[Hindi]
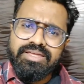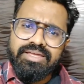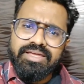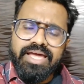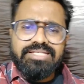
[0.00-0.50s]

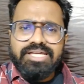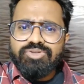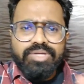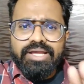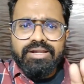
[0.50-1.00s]
ऐसा है तो
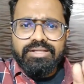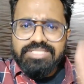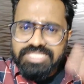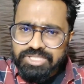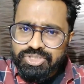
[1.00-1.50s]
यार
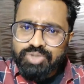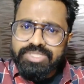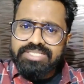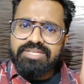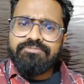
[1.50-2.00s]
संजू
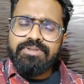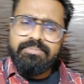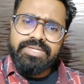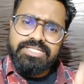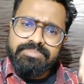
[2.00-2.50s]
जैसे फिल्म
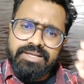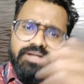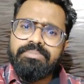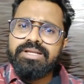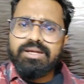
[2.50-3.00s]
में जिसमें
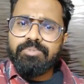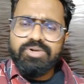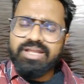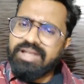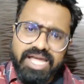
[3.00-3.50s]
रणबीर कपूर ने
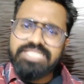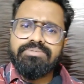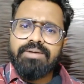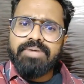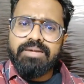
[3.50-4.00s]

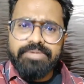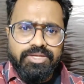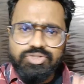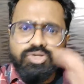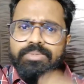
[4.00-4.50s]
लाजवाब काम किया
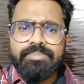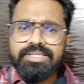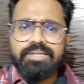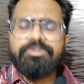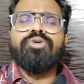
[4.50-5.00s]
उसको भी
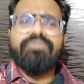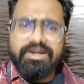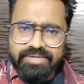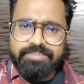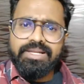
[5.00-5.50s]
मतलब क्यों
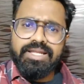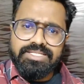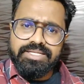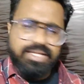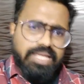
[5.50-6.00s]
वाहवाही मिलना
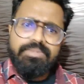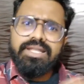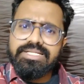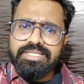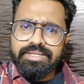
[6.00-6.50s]
चाहिए नहीं मिलना
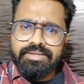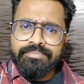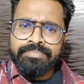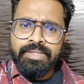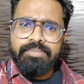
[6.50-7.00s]
चाहिए
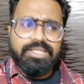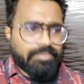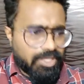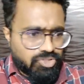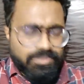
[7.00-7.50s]
मतलब
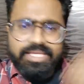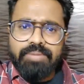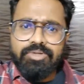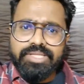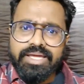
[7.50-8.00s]
यार उसमें क्या
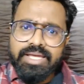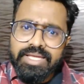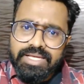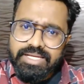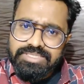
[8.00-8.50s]
बोलता
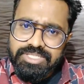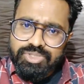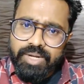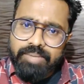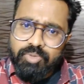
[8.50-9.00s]
है संजू
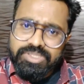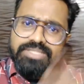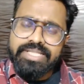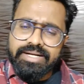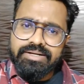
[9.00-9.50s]
हैड मोर देन
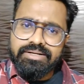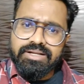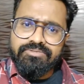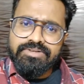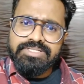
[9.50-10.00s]
थ्री हंड्रेड
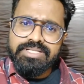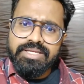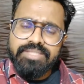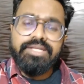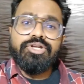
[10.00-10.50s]
गर्लफ्रेंड्स
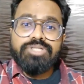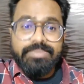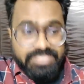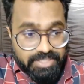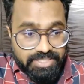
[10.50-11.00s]
देन यू शुड बी
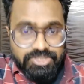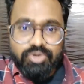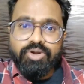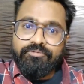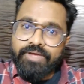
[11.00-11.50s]
सेइंग ही इज
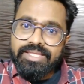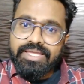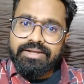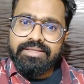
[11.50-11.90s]
ग्लोरीफाइंग दैट